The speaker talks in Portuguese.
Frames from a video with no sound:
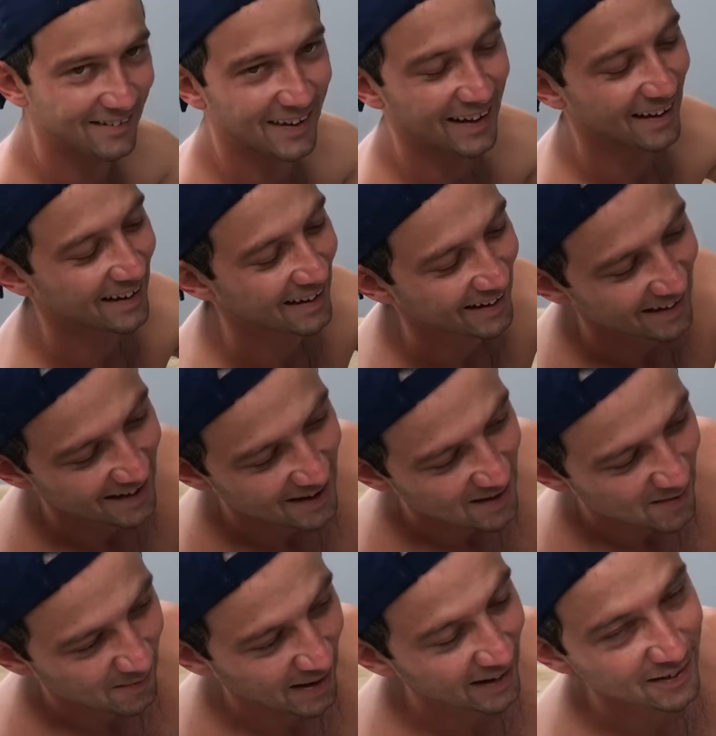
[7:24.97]
velho.
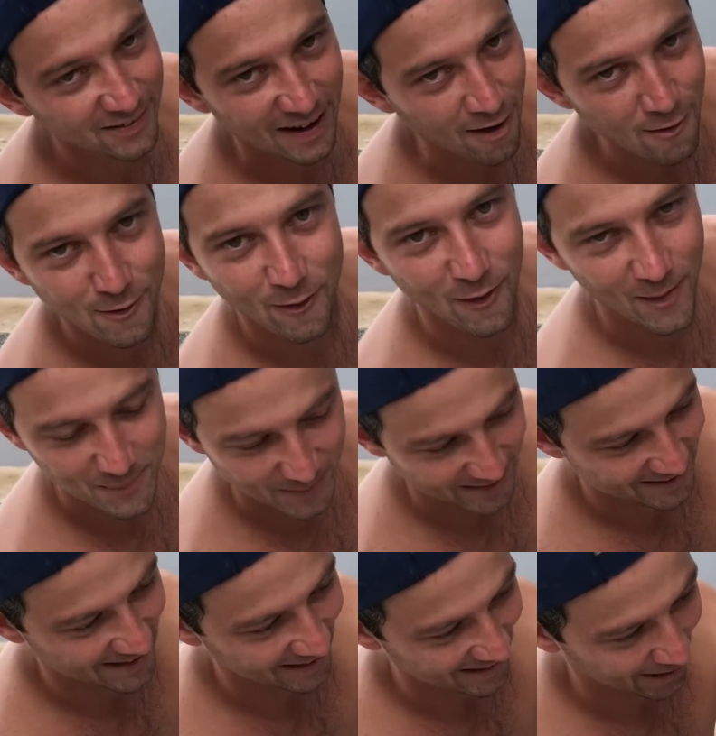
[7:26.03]
Mas não é um copo
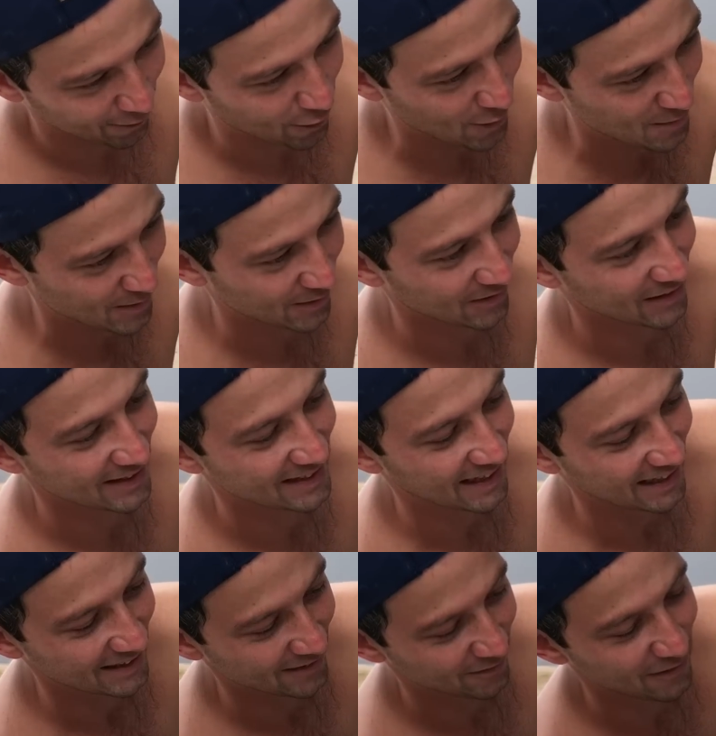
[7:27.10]
Stanley comum,
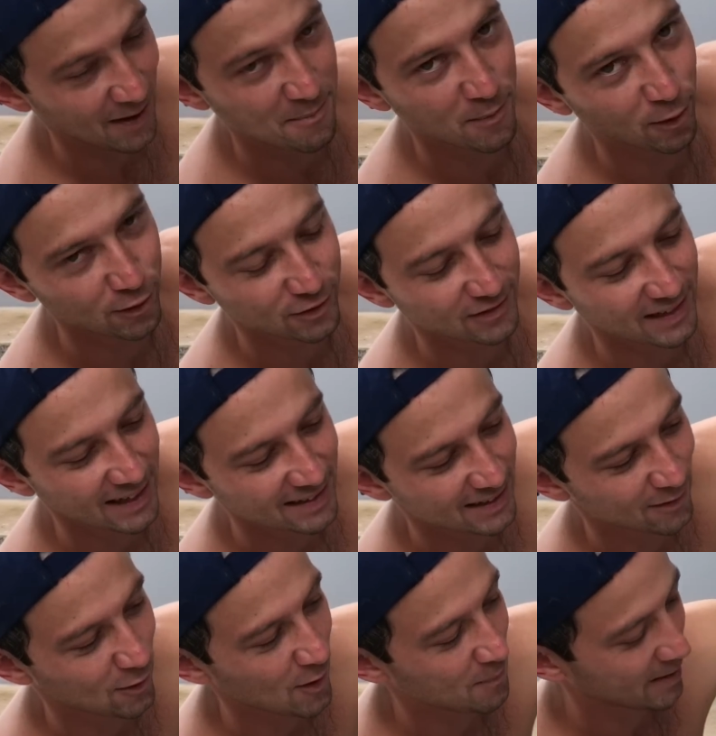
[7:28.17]
gurizada. O famoso, né? Esse
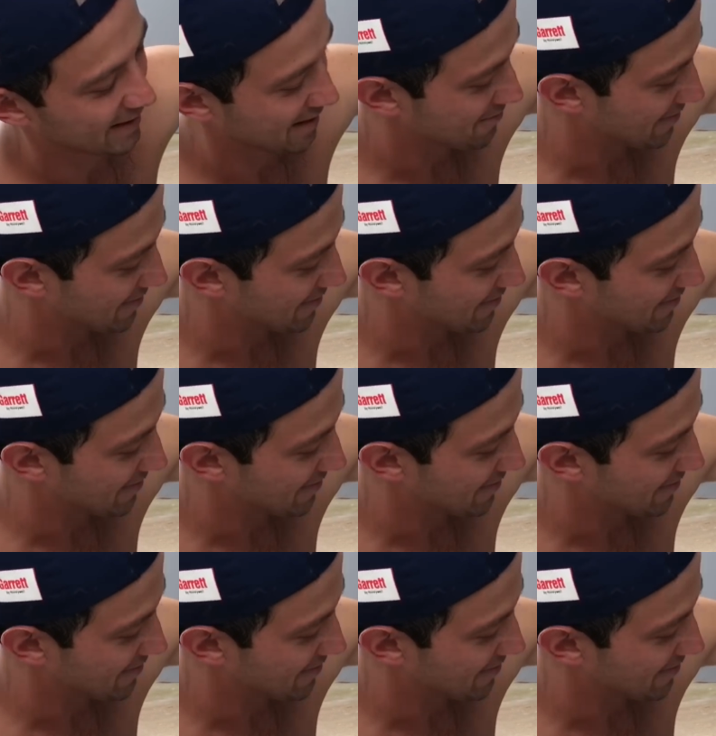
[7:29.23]
copo aqui é